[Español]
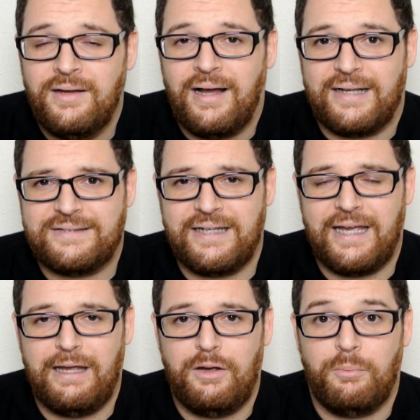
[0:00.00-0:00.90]
así
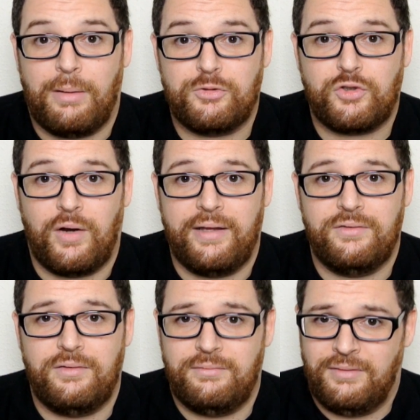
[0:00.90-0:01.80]
que vamos con la
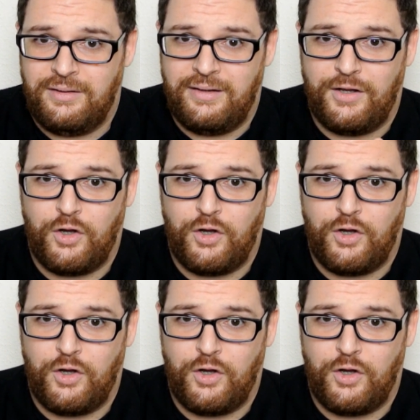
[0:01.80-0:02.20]
intro y